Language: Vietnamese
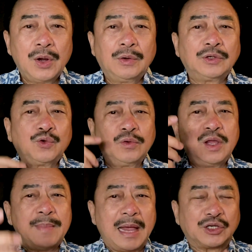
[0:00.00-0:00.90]
Nó xuống với
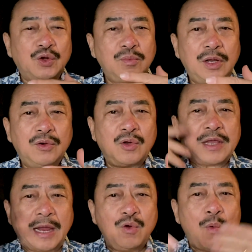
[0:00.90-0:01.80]
bè xúc, ấy, nó
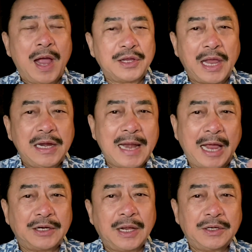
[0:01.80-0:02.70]
nhảy qua nhảy
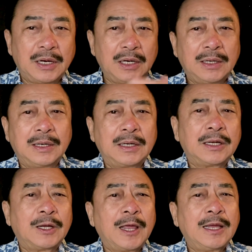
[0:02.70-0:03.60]
lại trên những cái
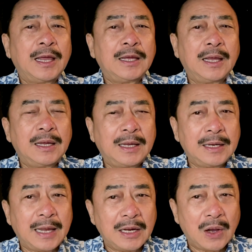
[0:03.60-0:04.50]
cái cái cái cái
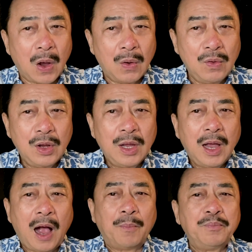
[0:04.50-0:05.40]
cây gỗ
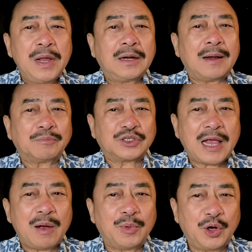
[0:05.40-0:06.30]
không biết làm
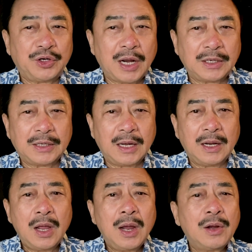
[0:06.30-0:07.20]
sao mà nó trợt chân
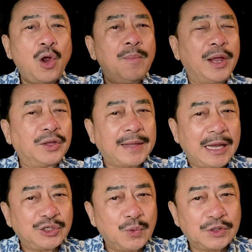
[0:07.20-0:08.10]
nó bị té
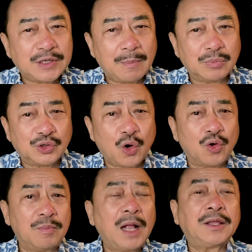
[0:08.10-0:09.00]
xuống sông rồi
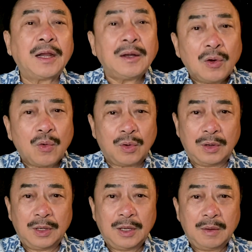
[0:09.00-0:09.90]
mất tích luôn.
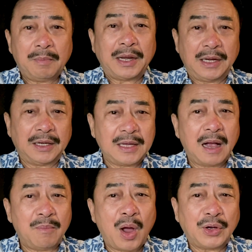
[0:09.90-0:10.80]
Mà hiện giờ
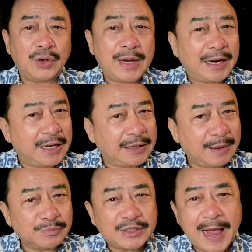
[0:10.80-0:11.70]
mọi người đang đi
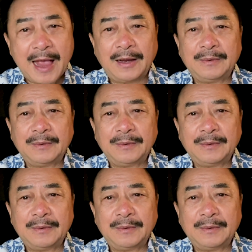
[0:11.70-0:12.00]
tìm xác.